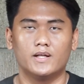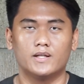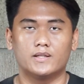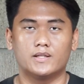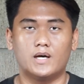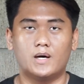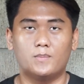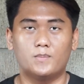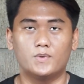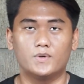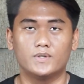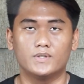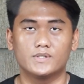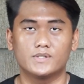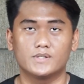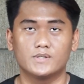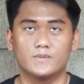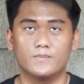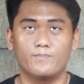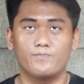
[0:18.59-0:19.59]
Tapos,
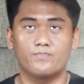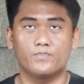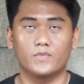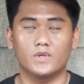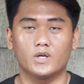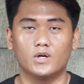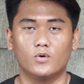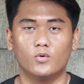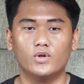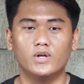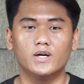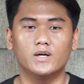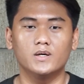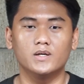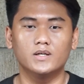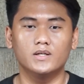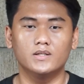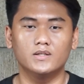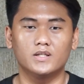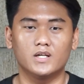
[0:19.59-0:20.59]

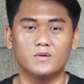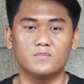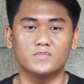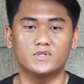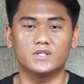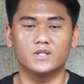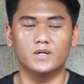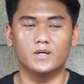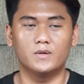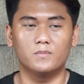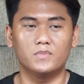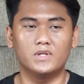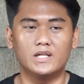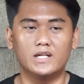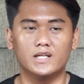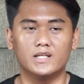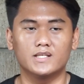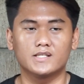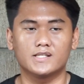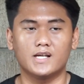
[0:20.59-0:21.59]
unang drums na
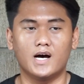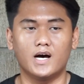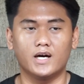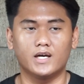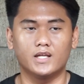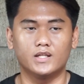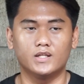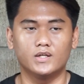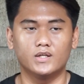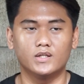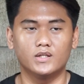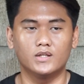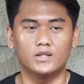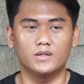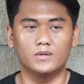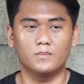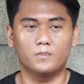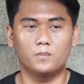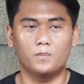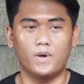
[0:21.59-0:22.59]
binili niya sa akin nun,
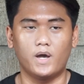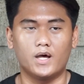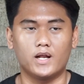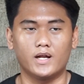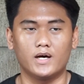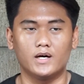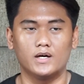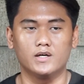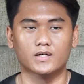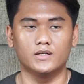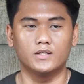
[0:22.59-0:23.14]
parang